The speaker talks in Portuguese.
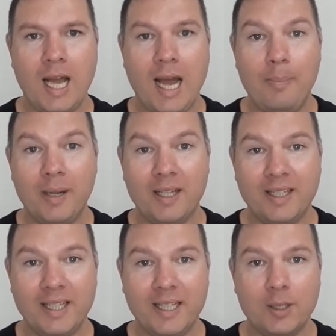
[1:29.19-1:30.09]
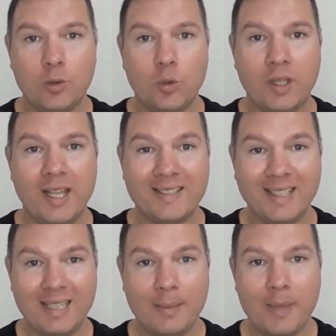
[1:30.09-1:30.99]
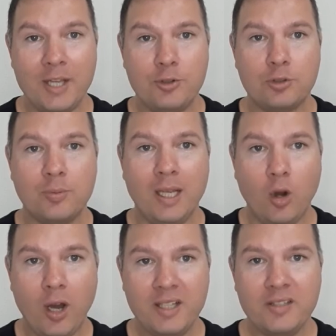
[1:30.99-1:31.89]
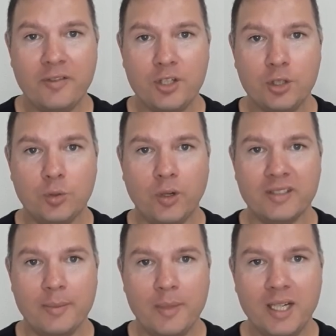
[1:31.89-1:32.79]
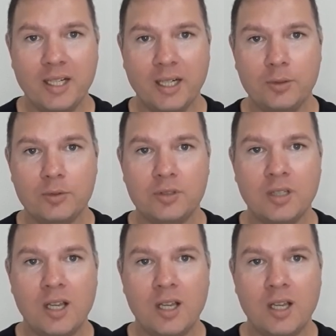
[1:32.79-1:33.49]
Aprender o que exatamente os melhores investidores americanos